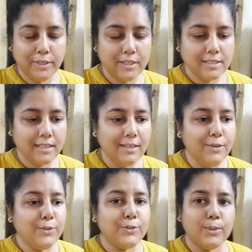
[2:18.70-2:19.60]
করেছি
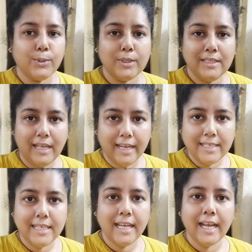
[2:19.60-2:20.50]
তো
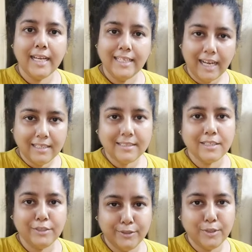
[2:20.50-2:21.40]
সেই আগে ডালটা
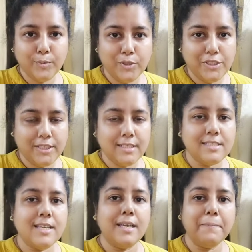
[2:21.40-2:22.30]
সিদ্ধ
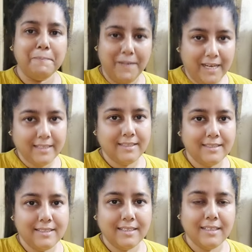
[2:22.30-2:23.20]
বসিয়েছি ভাত
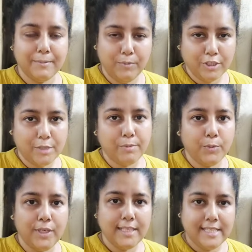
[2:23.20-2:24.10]
বসাবো
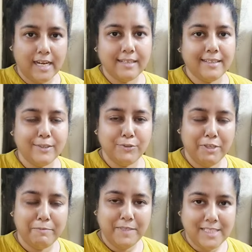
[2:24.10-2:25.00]
বলে চালটা
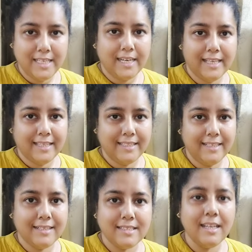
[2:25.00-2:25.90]
ধুয়ে ভিজিয়ে রেখে
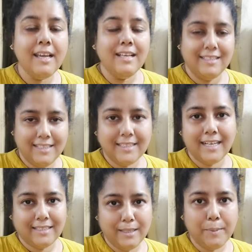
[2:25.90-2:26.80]
দিয়েছি
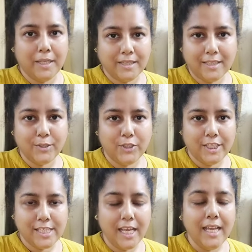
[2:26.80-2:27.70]
তাড়াতাড়ি ভাতটা
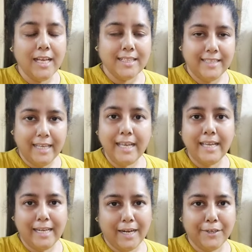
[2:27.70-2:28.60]
হয়ে যায় দেখি
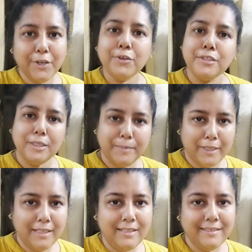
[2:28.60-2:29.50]
কি রান্না করতে
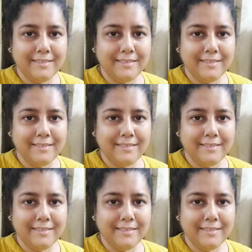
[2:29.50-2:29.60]
পারি